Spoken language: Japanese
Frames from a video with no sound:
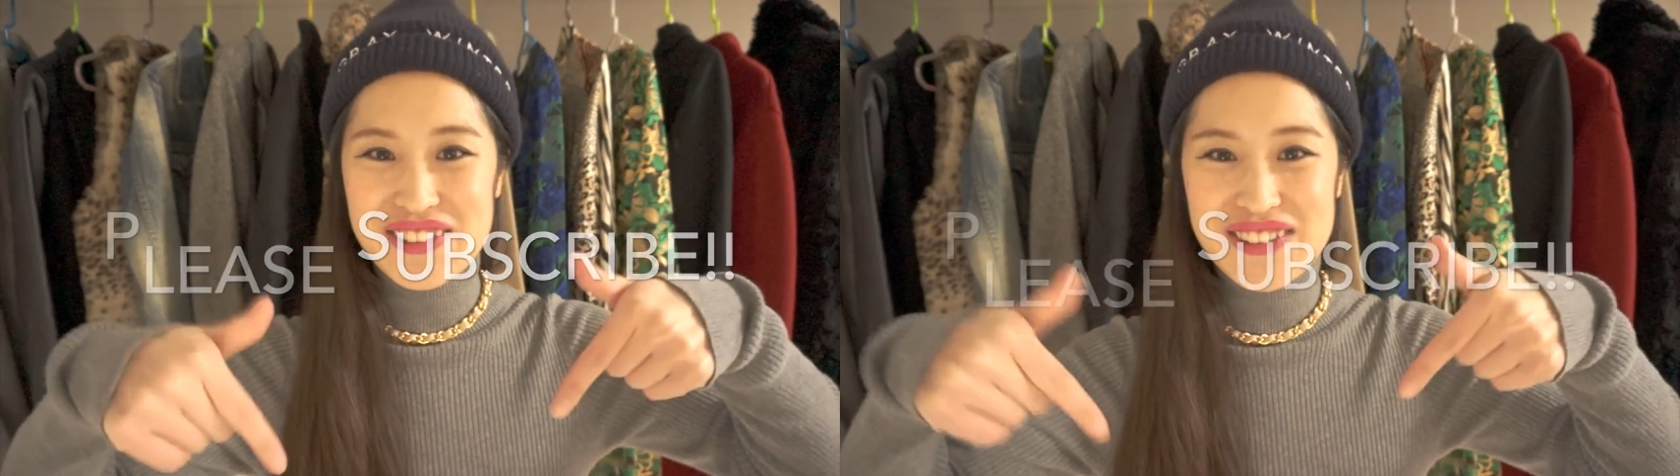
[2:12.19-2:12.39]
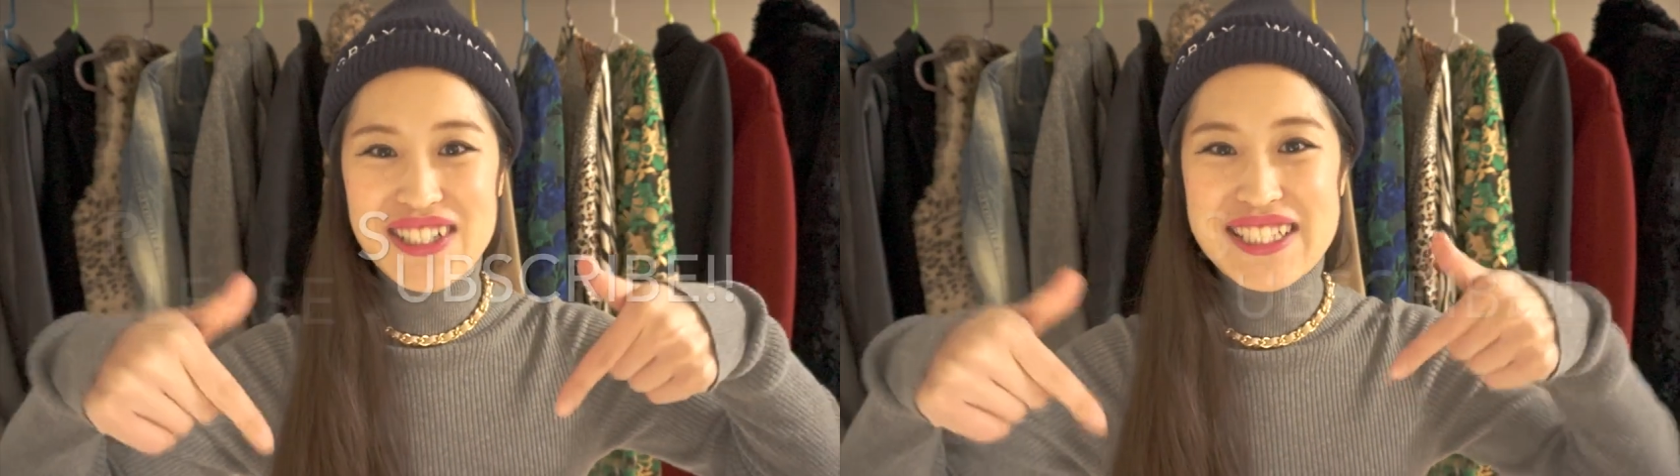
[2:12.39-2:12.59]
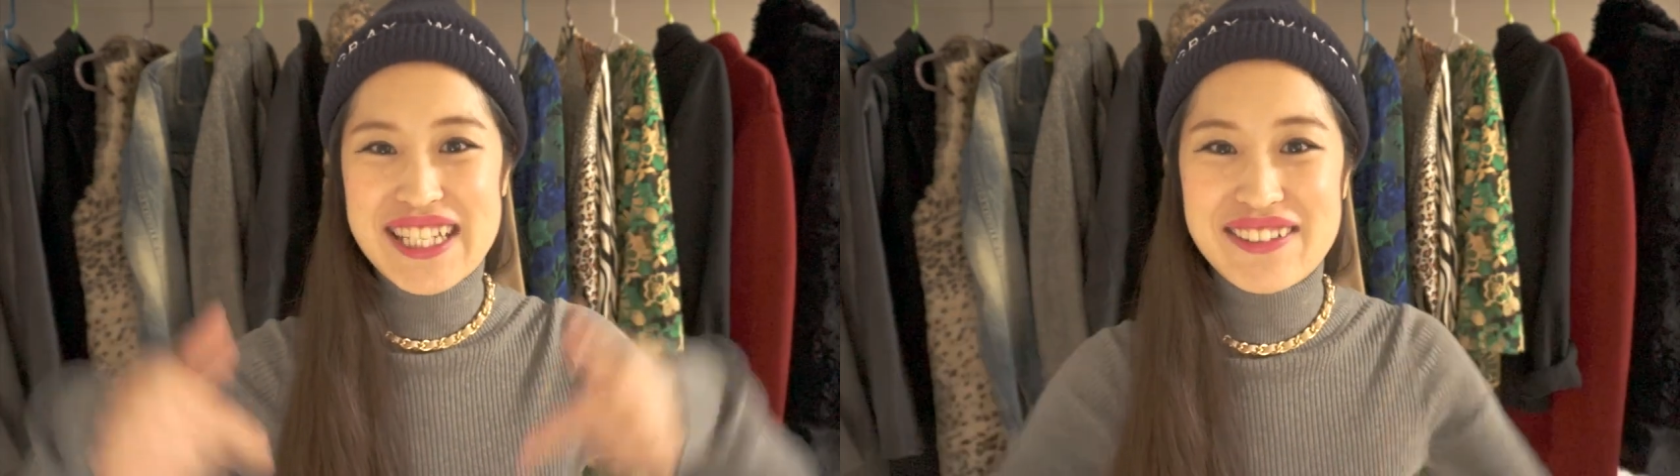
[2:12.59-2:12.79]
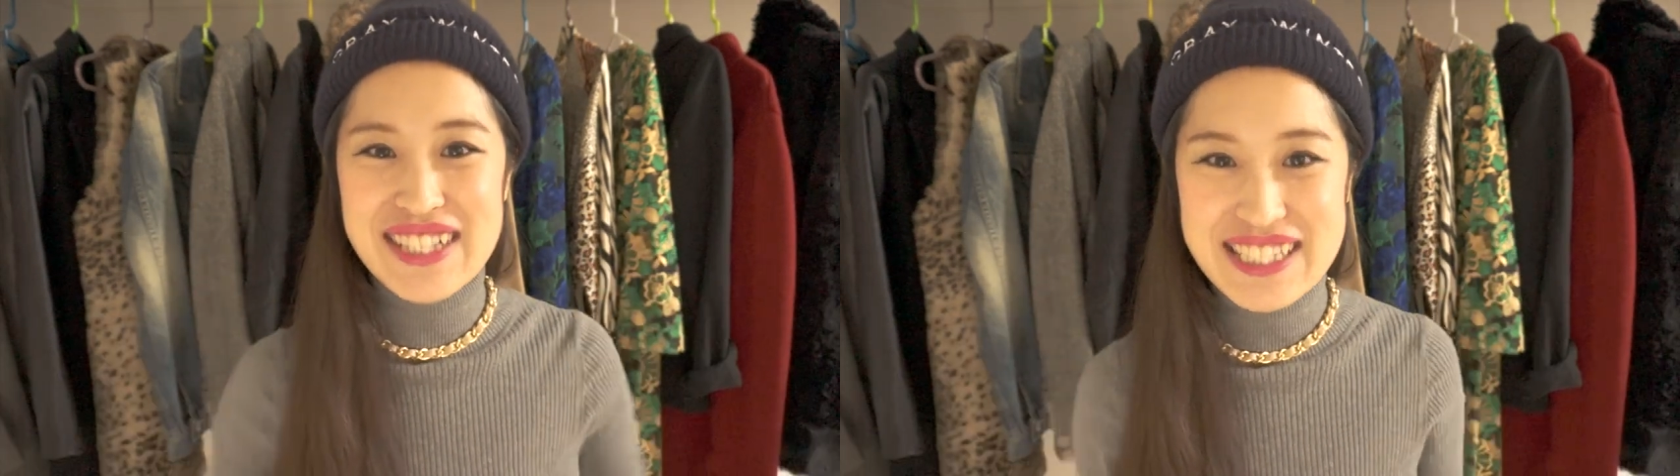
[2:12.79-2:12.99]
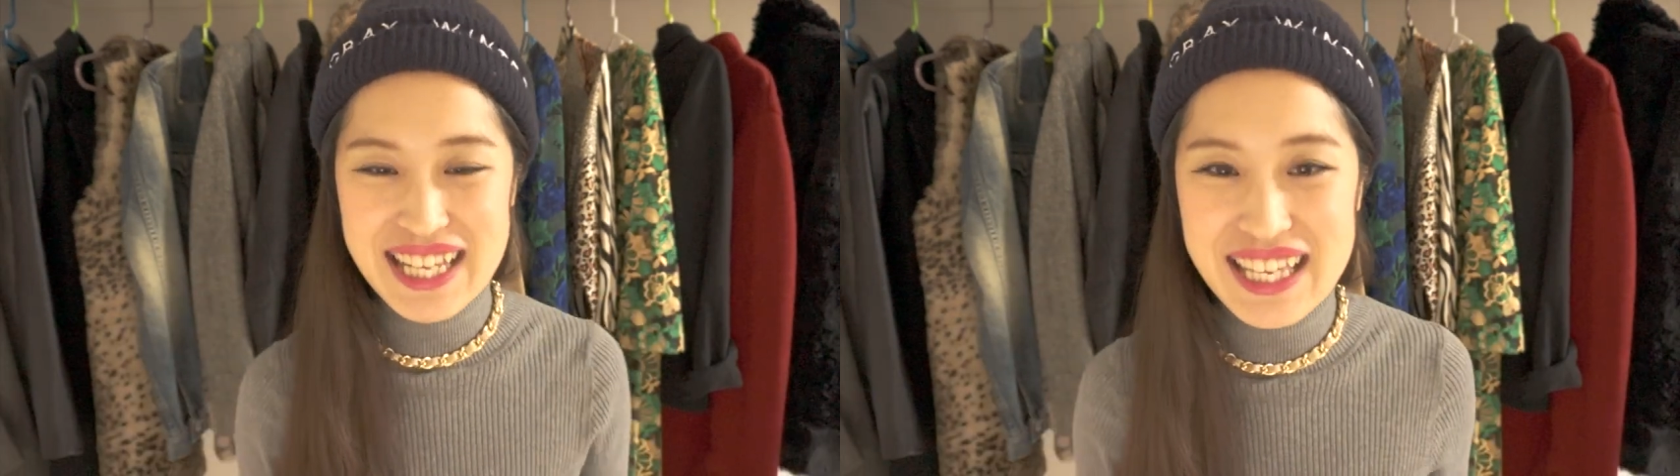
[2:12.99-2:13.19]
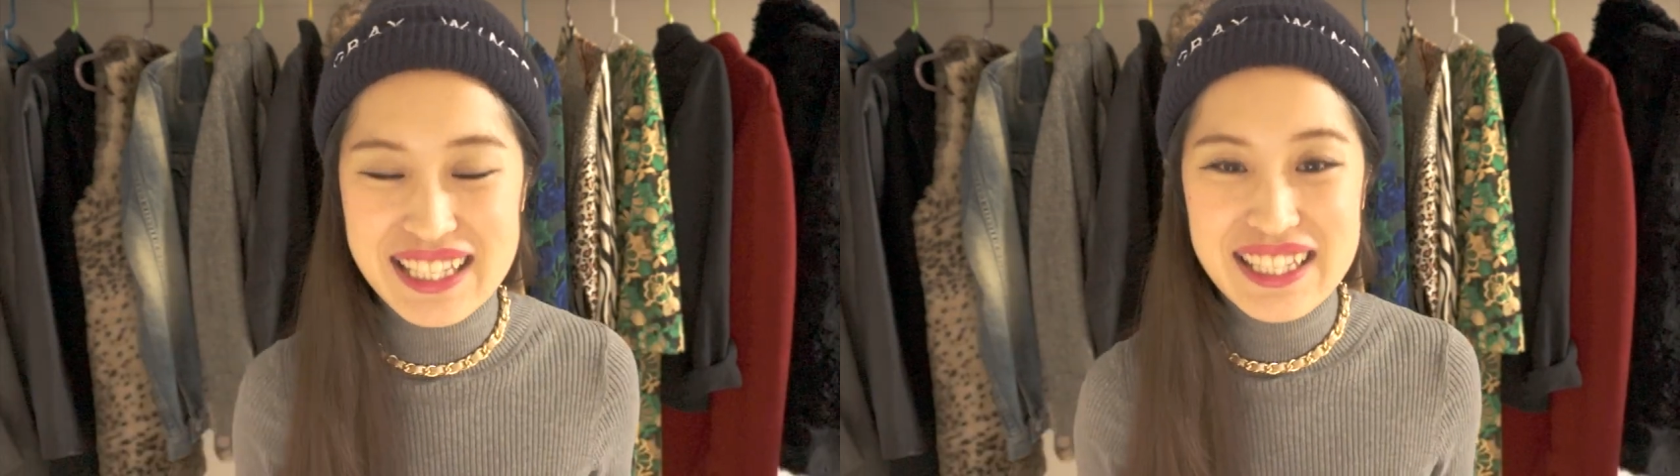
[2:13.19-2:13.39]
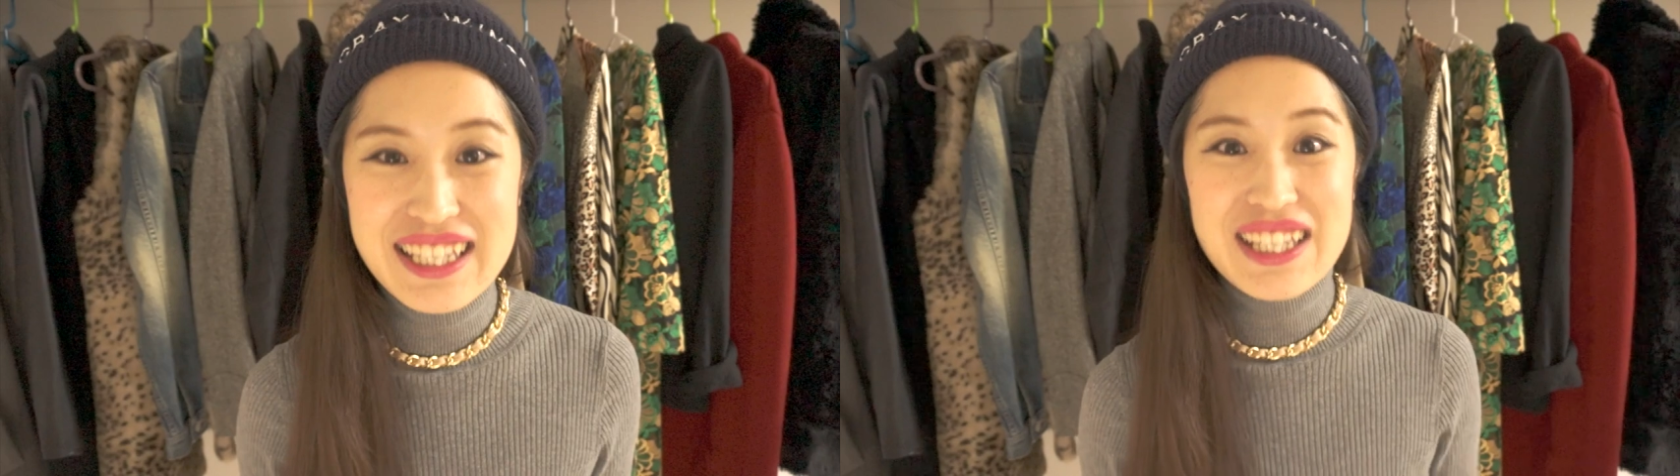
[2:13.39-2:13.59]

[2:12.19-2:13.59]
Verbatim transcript: 録をしてください。